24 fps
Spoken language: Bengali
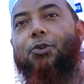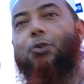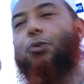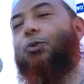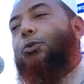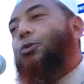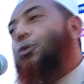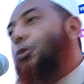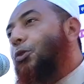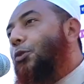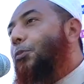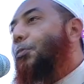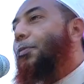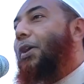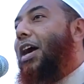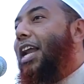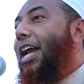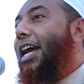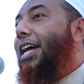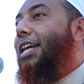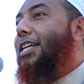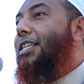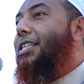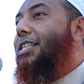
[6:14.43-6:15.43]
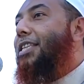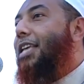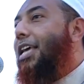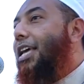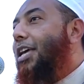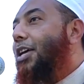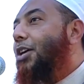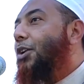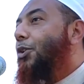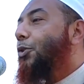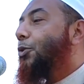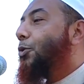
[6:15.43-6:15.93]
হুজুর মারা গেছে
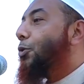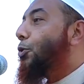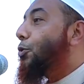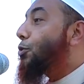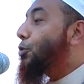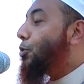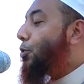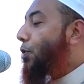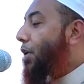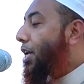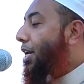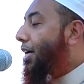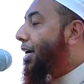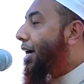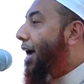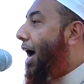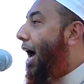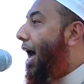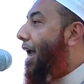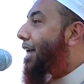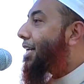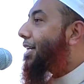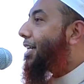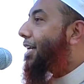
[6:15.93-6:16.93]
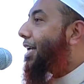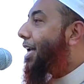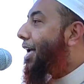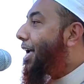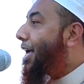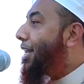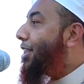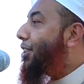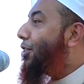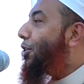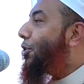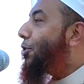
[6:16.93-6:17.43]
হুজুরের খাতকে
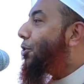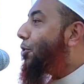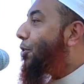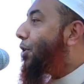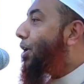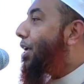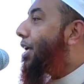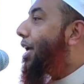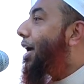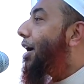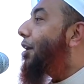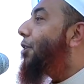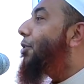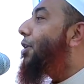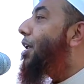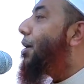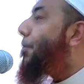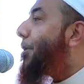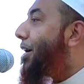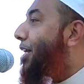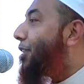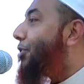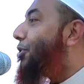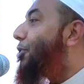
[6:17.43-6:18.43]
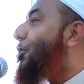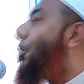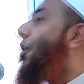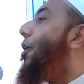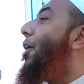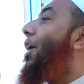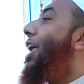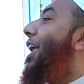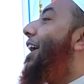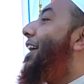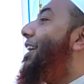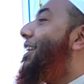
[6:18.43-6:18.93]
কেন্দ্র করে এখন এবাদত
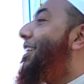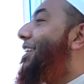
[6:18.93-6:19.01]
হয়